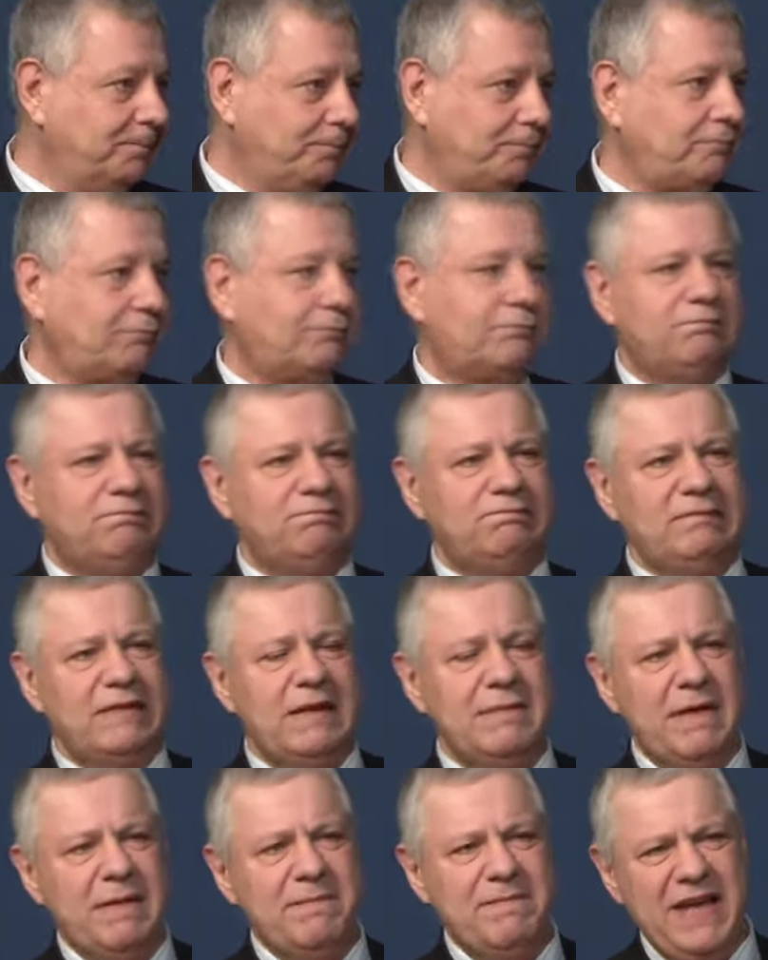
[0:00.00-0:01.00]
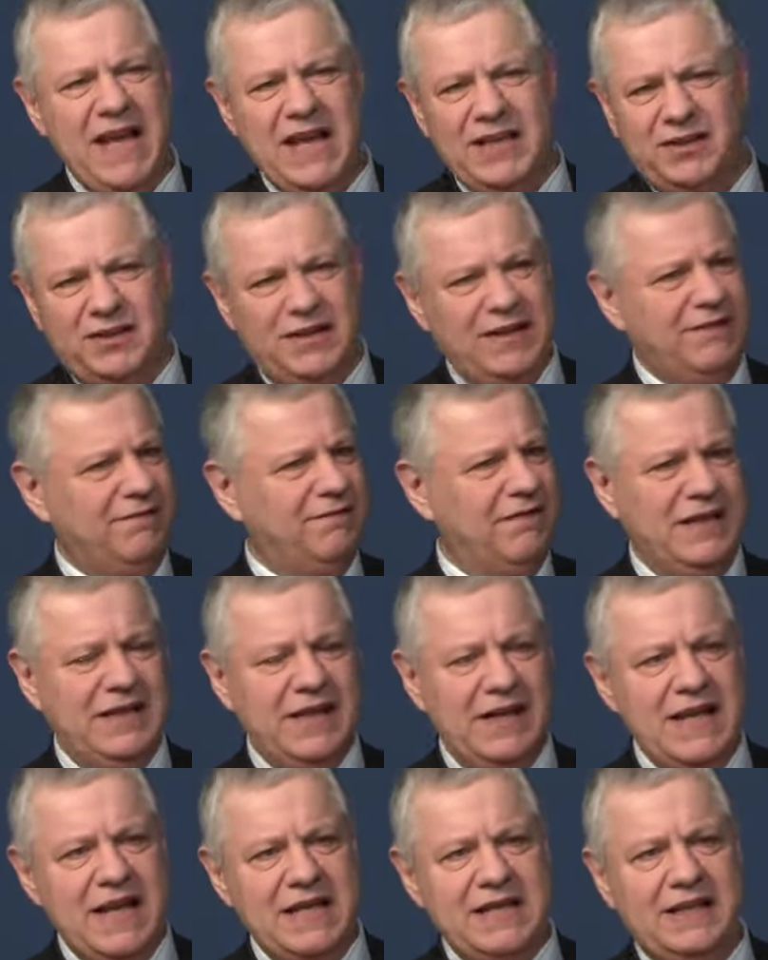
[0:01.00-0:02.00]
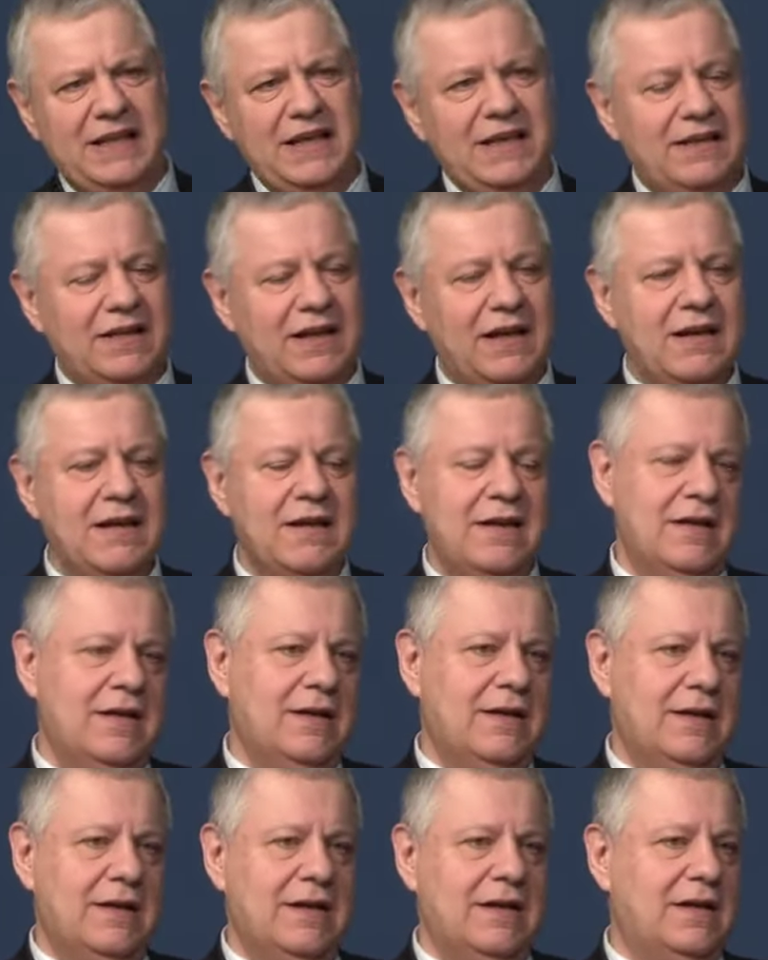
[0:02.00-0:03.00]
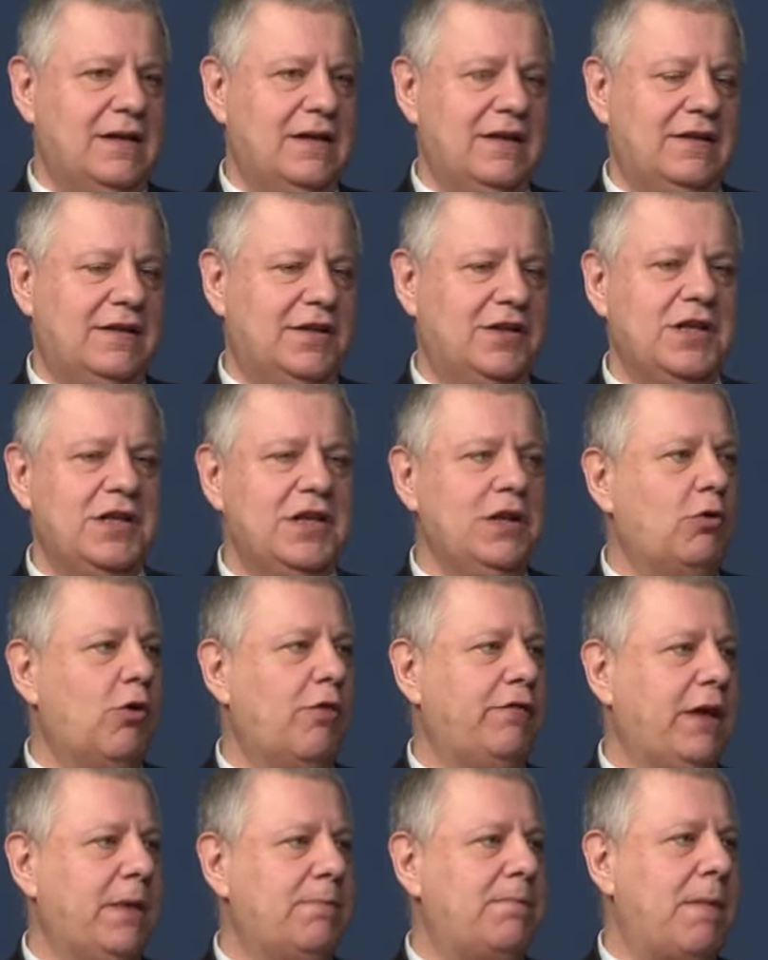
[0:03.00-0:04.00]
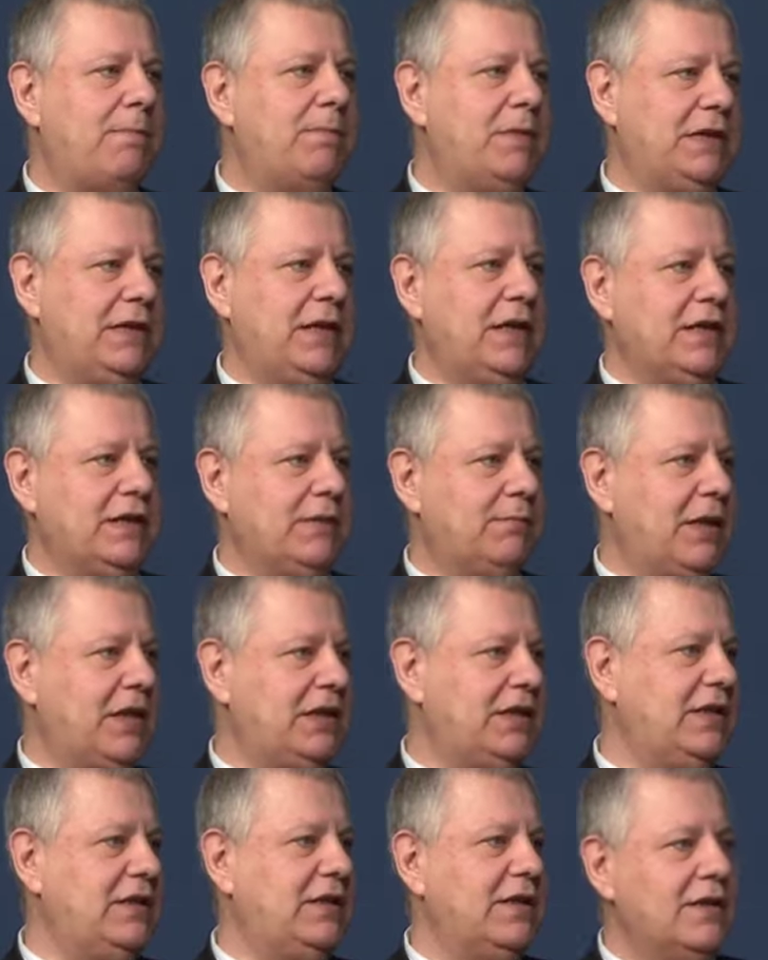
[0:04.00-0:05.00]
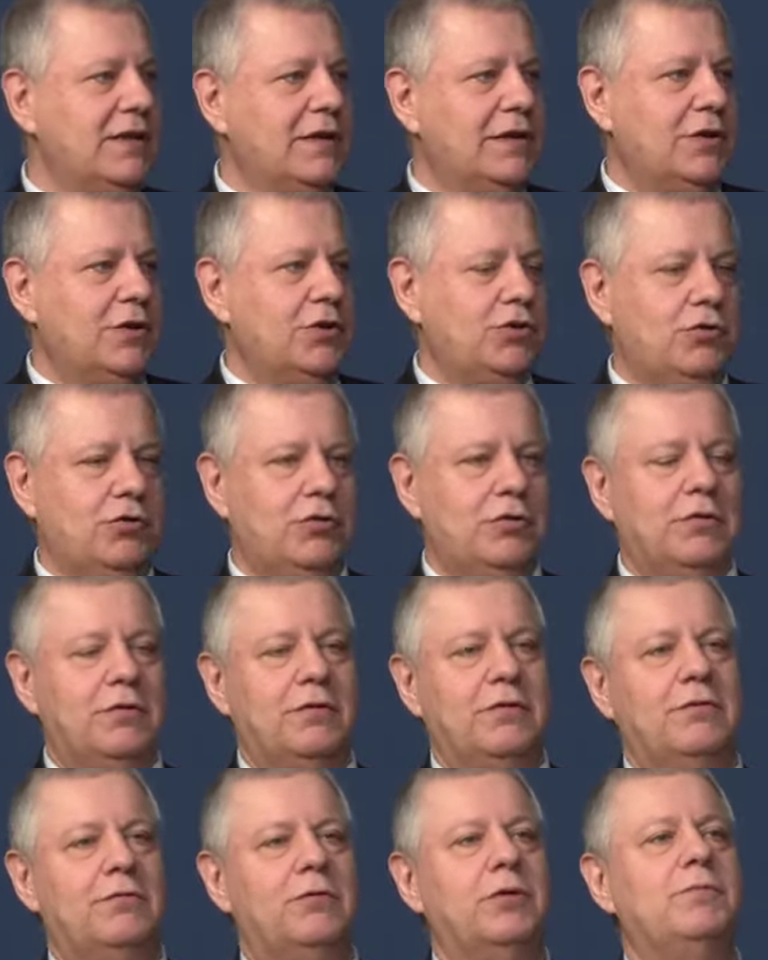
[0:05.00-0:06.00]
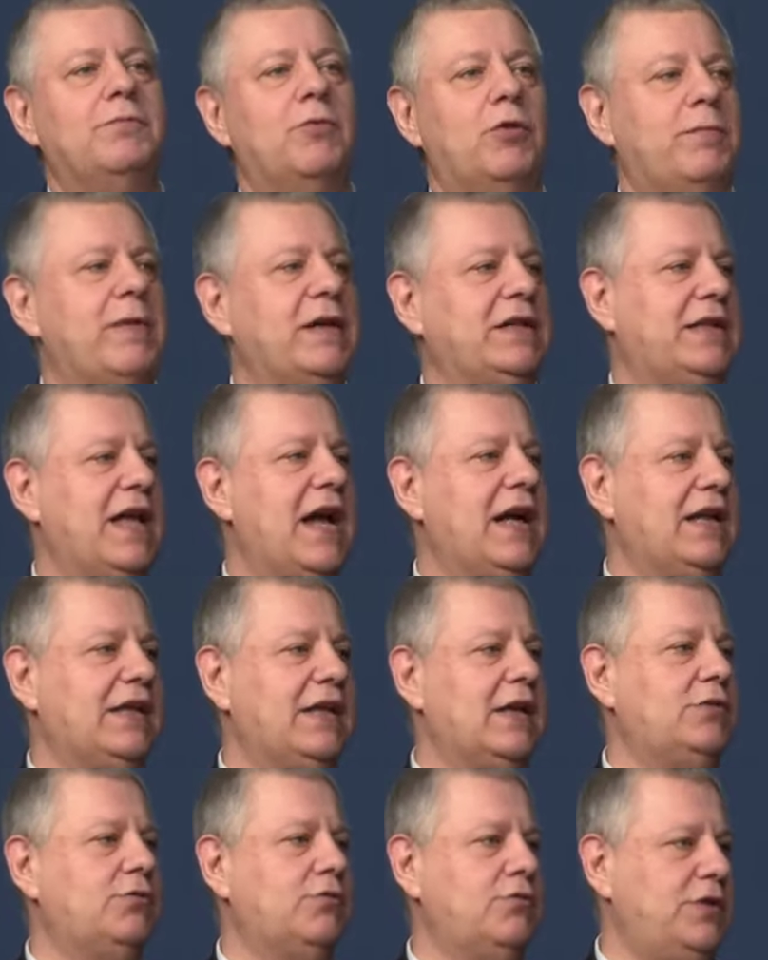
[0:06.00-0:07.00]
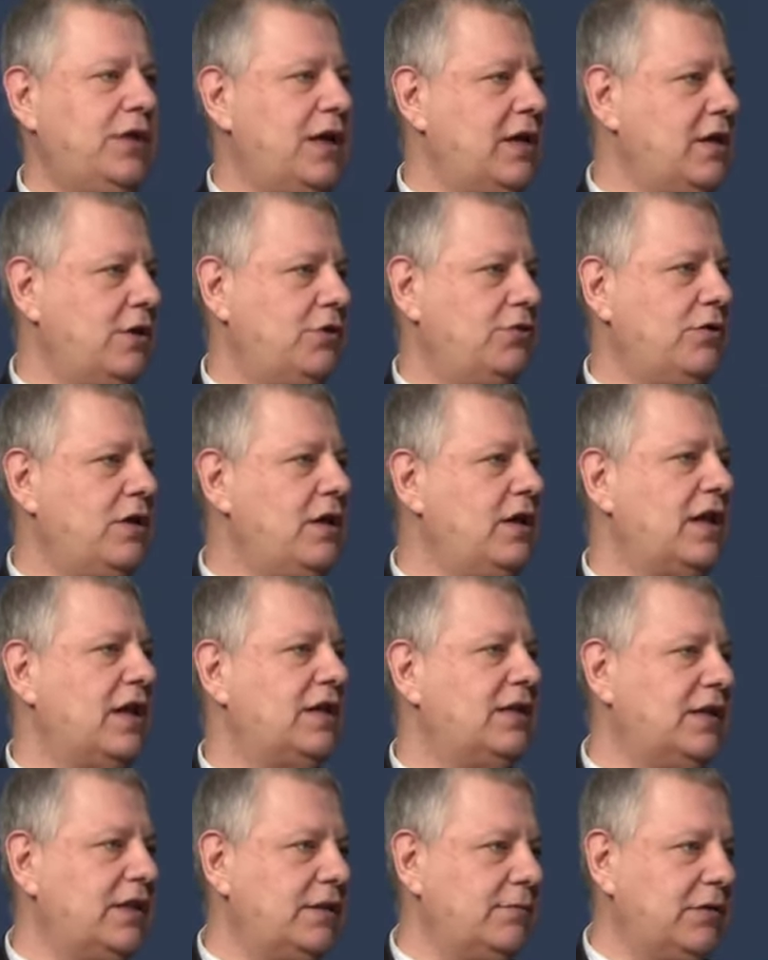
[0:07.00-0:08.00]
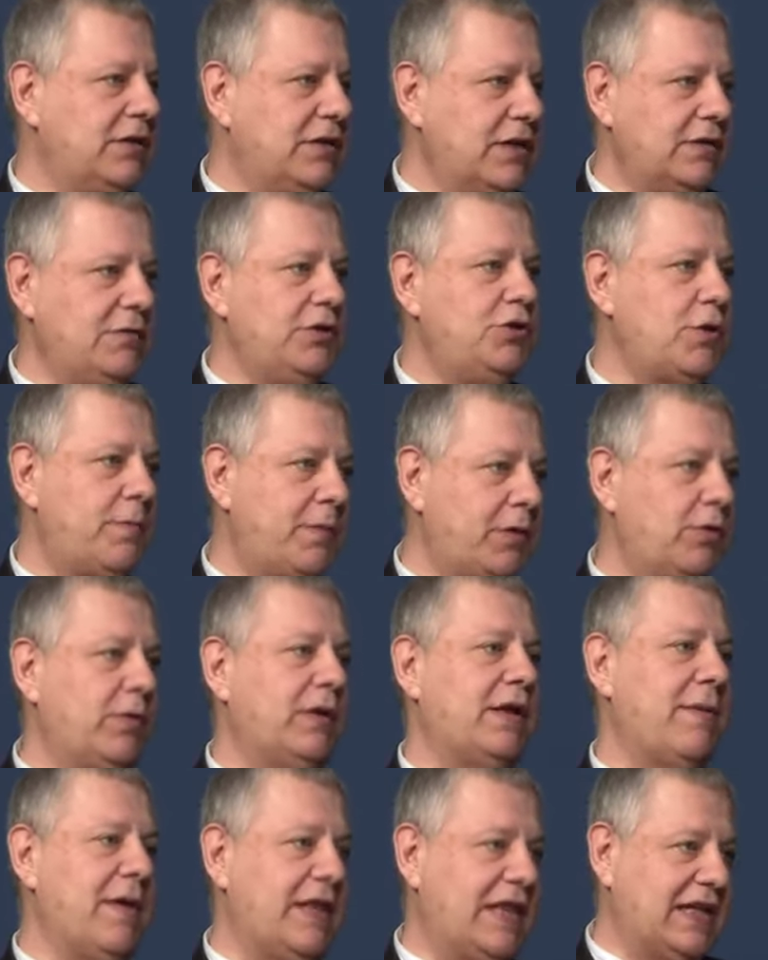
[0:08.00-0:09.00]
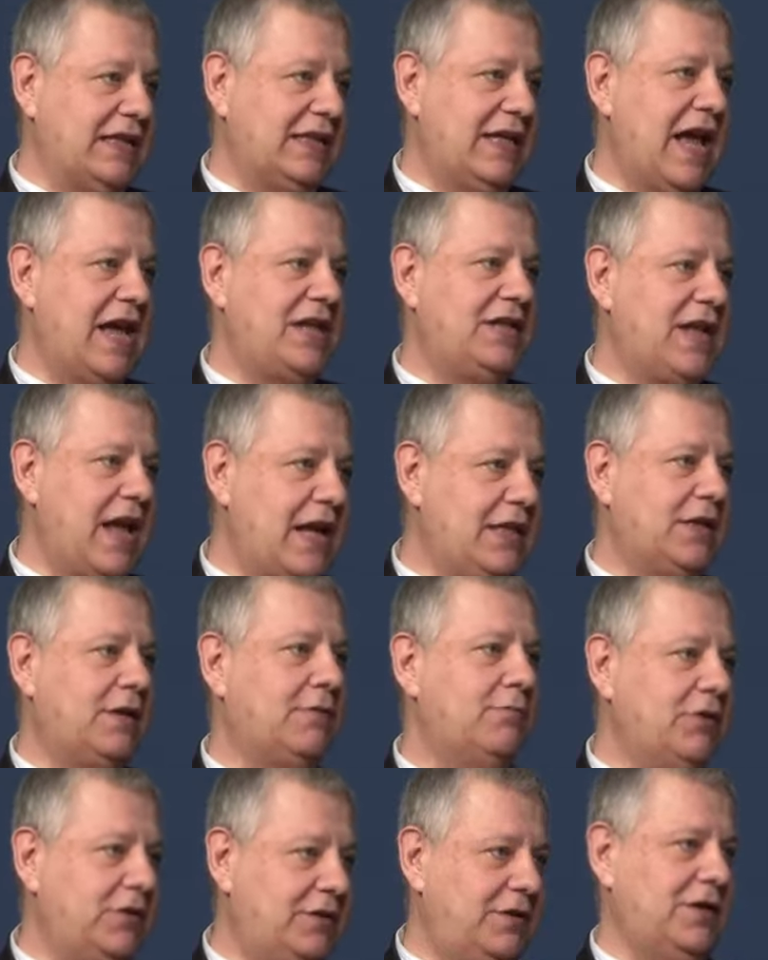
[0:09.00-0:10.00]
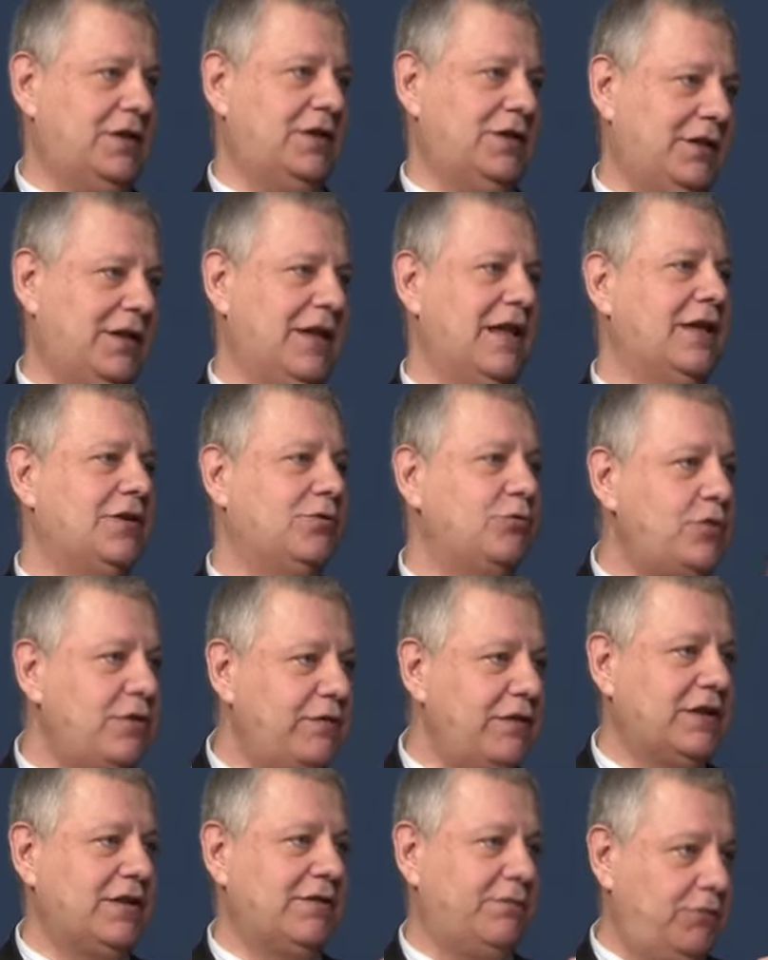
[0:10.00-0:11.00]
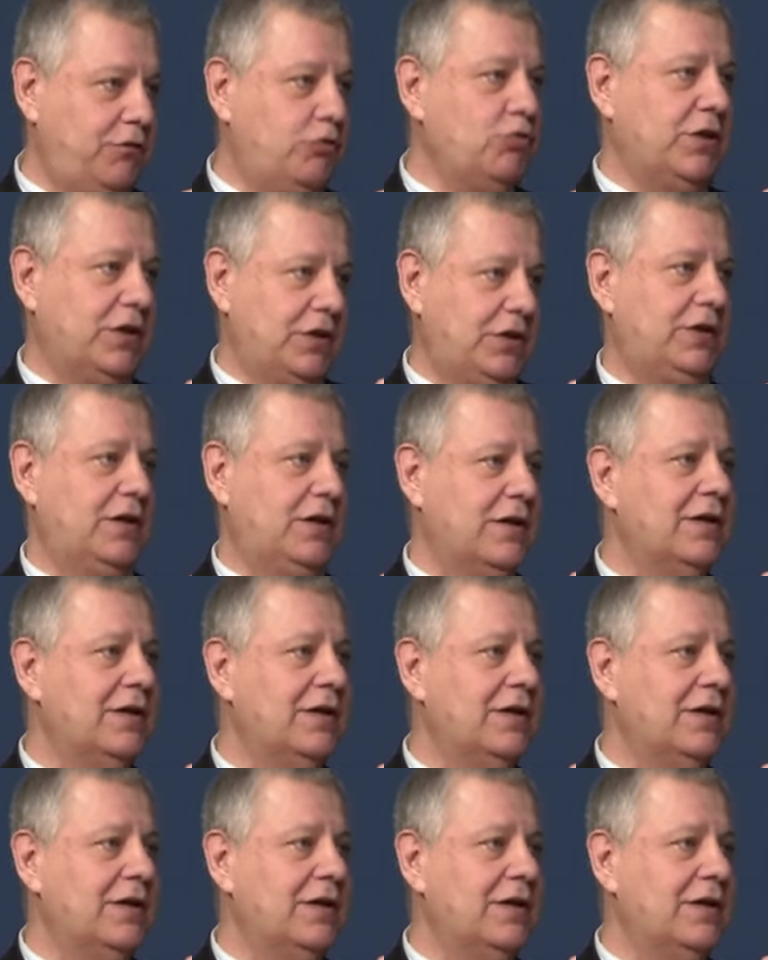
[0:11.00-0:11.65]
Угу. Есть в интернете какие-то э, совершенно неловкие попытки изобразить, что вот, мол, Баздак — это осуждение чуть ли нацизма. Ничего подобного. Там однозначно антикоммунистический. Я даже удивился в юности,